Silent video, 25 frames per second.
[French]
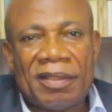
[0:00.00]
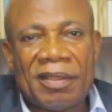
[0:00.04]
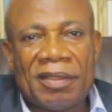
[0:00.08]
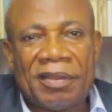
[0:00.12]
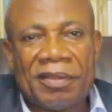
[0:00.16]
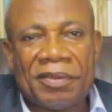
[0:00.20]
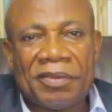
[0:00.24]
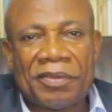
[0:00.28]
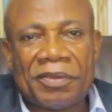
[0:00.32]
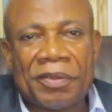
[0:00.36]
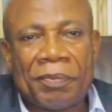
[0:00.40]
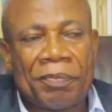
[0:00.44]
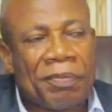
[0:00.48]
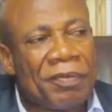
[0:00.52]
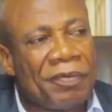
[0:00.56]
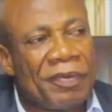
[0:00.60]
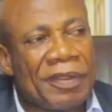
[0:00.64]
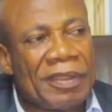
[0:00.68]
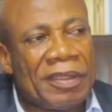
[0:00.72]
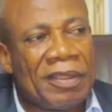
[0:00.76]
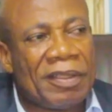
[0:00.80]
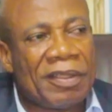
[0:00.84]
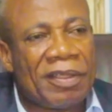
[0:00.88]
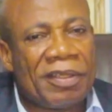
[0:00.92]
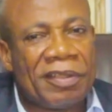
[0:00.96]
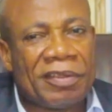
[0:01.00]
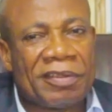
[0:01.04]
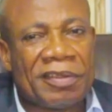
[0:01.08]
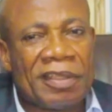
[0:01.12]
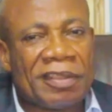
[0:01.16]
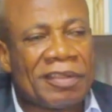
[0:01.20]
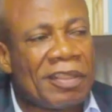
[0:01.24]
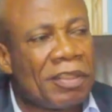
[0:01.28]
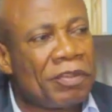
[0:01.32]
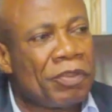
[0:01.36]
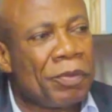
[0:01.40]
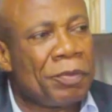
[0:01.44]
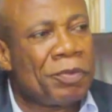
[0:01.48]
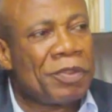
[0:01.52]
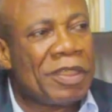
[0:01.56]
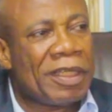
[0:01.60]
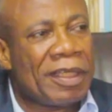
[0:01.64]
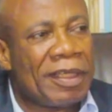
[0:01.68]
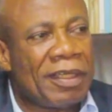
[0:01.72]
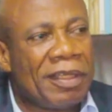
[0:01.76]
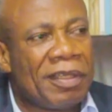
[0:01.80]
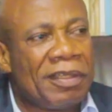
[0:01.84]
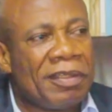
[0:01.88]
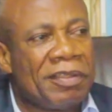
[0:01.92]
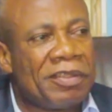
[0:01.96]
euh, je pouvais dire que c'est sans
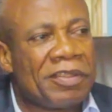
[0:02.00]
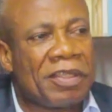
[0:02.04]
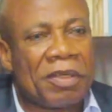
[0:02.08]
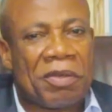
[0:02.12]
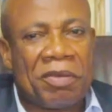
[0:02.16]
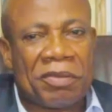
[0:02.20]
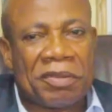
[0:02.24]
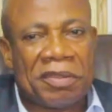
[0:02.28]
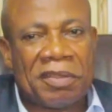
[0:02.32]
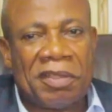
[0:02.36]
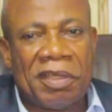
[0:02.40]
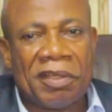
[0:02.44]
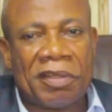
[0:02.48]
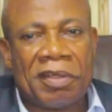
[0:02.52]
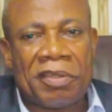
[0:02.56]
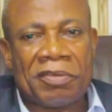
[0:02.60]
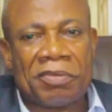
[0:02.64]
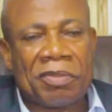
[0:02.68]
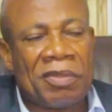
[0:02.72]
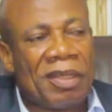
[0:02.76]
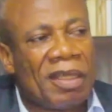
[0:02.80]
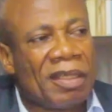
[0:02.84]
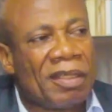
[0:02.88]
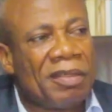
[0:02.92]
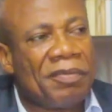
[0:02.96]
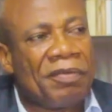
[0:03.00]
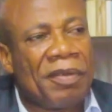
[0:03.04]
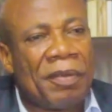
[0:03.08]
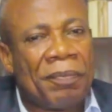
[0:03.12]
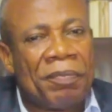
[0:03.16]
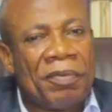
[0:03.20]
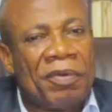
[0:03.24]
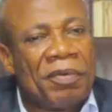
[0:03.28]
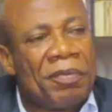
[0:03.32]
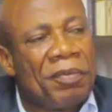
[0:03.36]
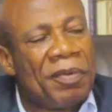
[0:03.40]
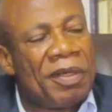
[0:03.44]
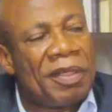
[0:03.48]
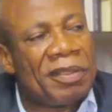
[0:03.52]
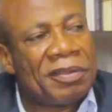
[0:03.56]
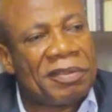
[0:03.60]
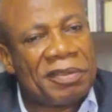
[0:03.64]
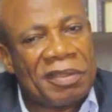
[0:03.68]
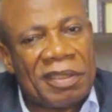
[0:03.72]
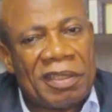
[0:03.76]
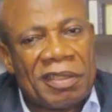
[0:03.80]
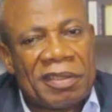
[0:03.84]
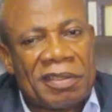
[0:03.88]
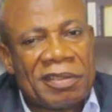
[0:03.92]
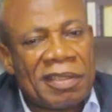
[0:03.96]
objet. Et je considère que son arrivée, pour moi,
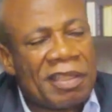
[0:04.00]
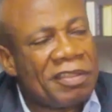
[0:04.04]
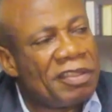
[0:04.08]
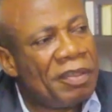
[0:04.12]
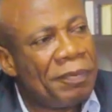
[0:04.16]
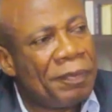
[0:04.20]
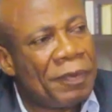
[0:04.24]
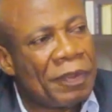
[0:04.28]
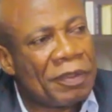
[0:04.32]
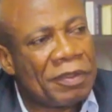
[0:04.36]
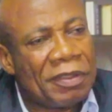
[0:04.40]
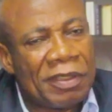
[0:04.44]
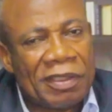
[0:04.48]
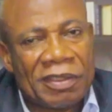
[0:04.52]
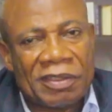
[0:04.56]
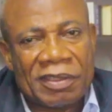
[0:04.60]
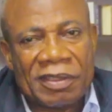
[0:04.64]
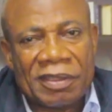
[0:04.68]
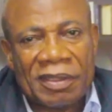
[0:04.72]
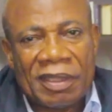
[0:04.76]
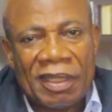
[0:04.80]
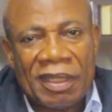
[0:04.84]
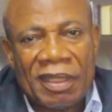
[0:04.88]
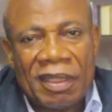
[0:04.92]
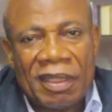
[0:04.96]
c'est sans importance.